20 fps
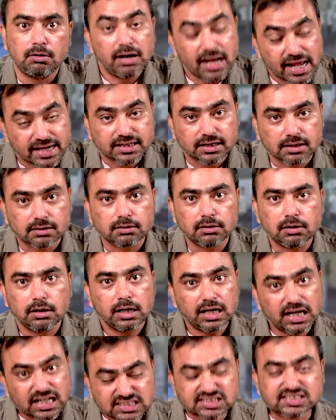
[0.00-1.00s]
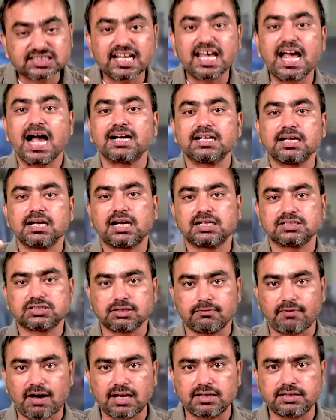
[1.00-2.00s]
लेकिन इससे आगे का
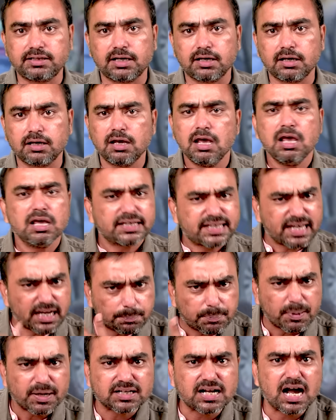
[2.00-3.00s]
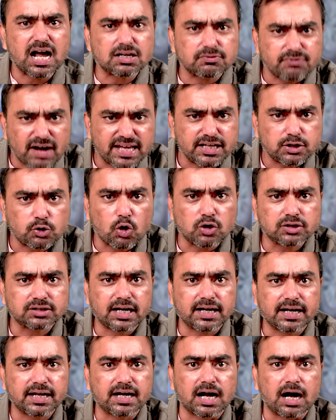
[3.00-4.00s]
सवाल यह है कि इन पर कार्रवाई कौन
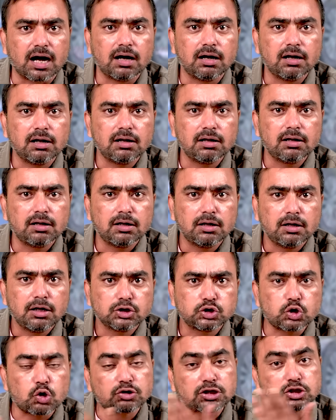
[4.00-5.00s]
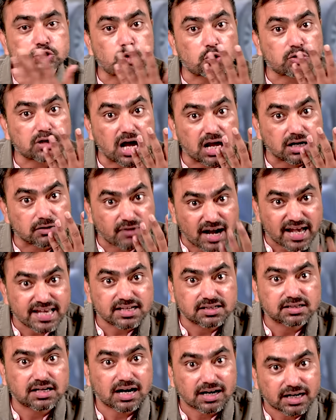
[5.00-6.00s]
करेगा क्योंकि जो कार्रवाई
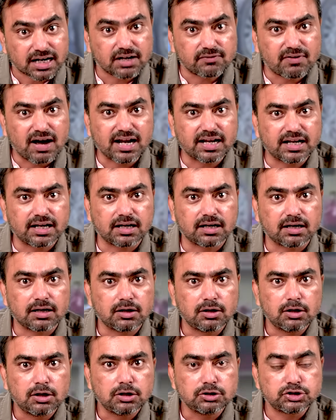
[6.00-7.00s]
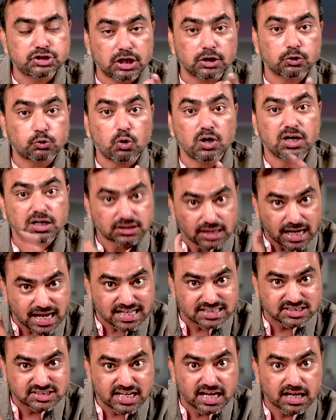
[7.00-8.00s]
करने वाले हैं जिनको इन
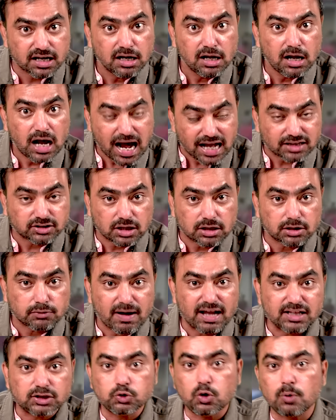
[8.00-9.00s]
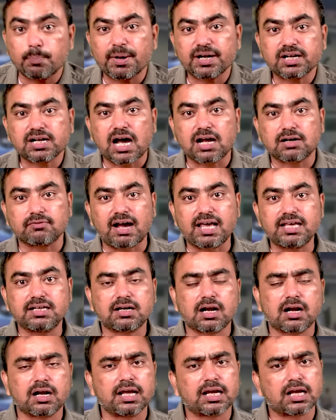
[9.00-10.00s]
ऐसे आतंकवादियों पर कार्रवाई
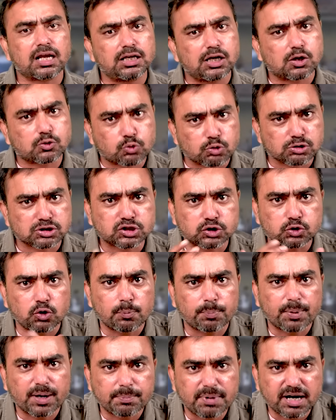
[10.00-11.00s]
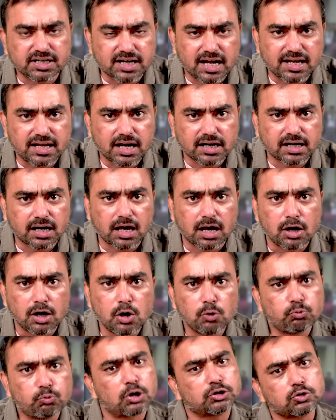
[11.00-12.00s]
करने के लिए कुर्सियों पर बैठाया गया
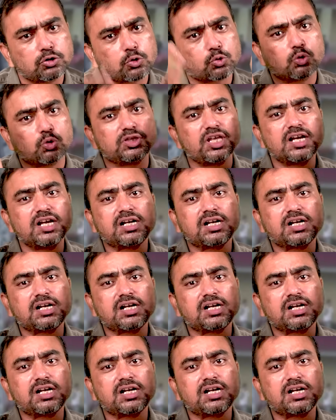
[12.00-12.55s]
वो तो खुद ही